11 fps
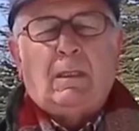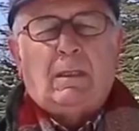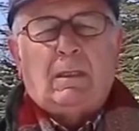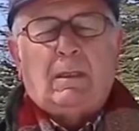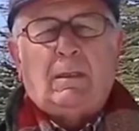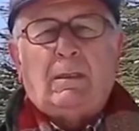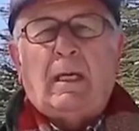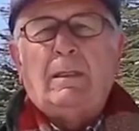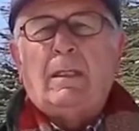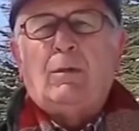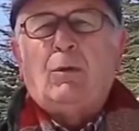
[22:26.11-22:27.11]
e,
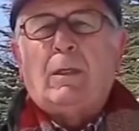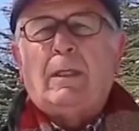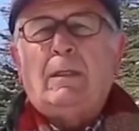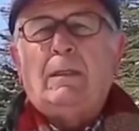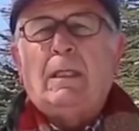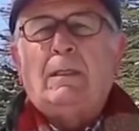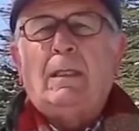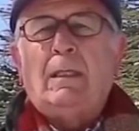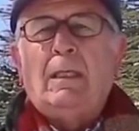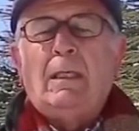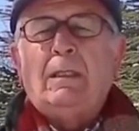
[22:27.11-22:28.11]
kaynak olarak ya
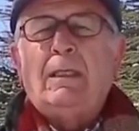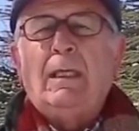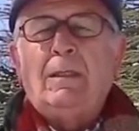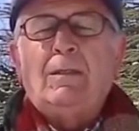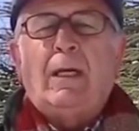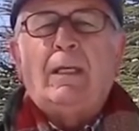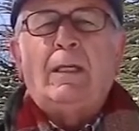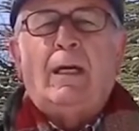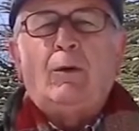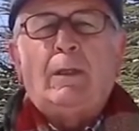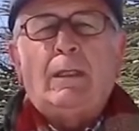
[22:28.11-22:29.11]
da gelir
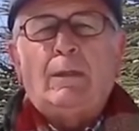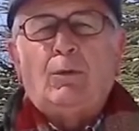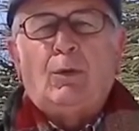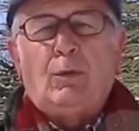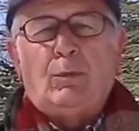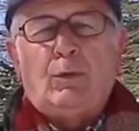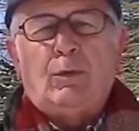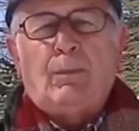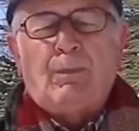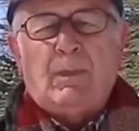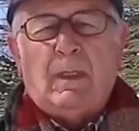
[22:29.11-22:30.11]
kaynağı olarak
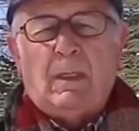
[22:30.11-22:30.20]
görülmüş.